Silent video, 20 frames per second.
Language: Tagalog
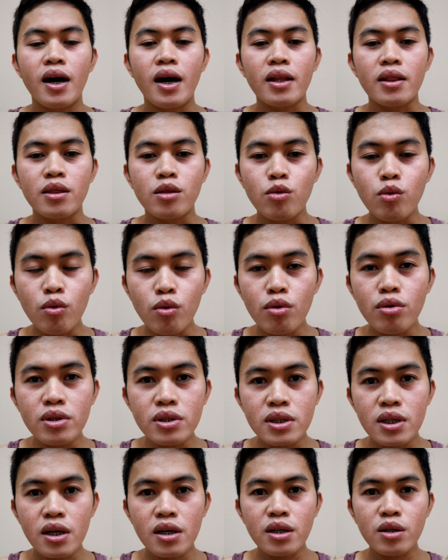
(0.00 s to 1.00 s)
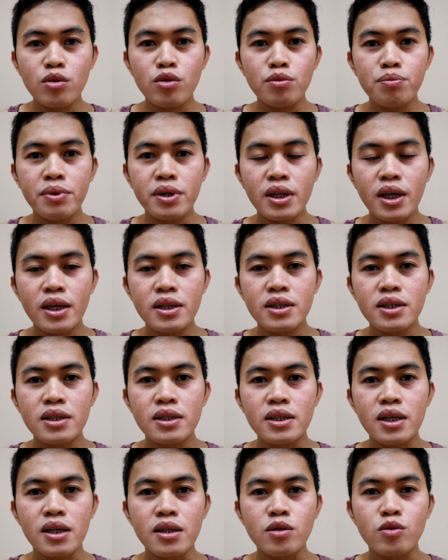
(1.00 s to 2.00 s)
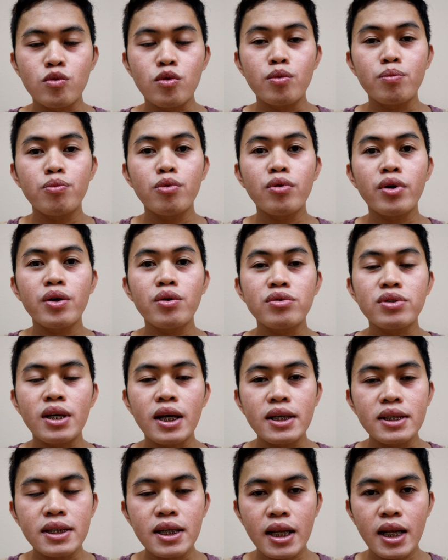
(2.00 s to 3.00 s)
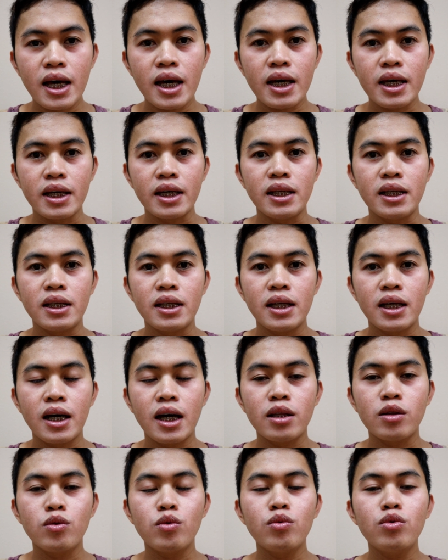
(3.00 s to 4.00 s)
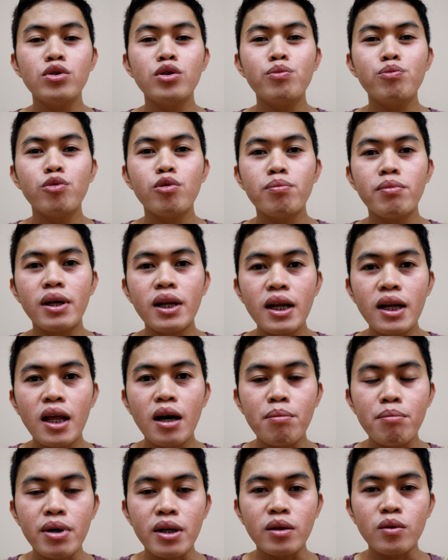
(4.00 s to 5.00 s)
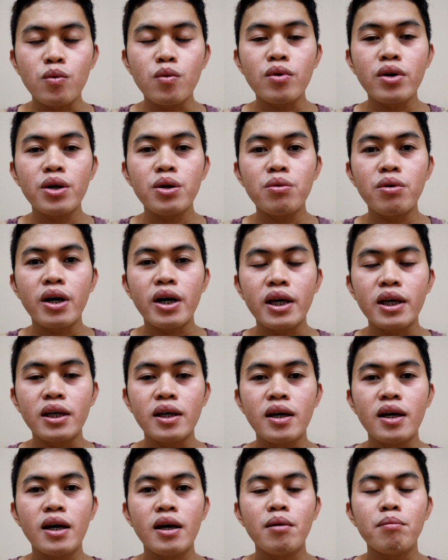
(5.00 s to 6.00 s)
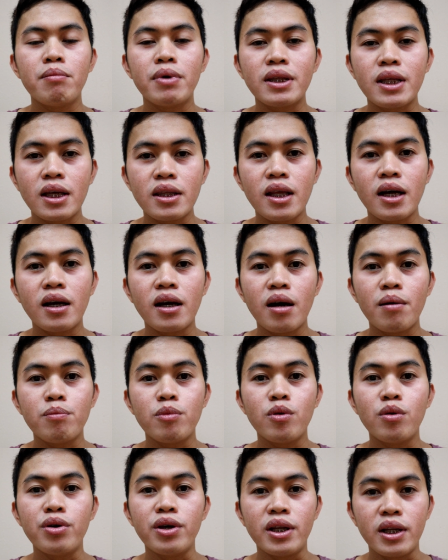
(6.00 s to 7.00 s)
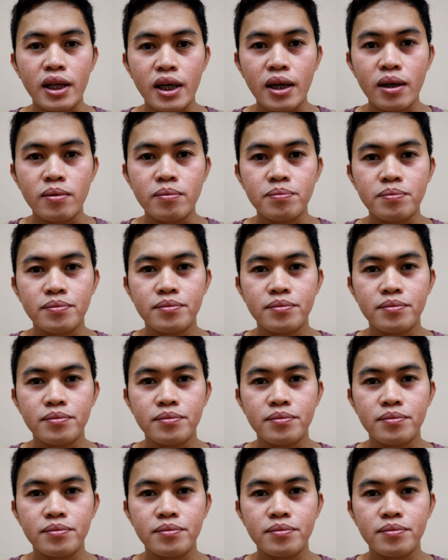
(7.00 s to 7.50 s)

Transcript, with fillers: At doon sa recruitment agencies, doon po kayo sasalain at doon nyo po malalaman kung kayo ay matatanggap o hindi.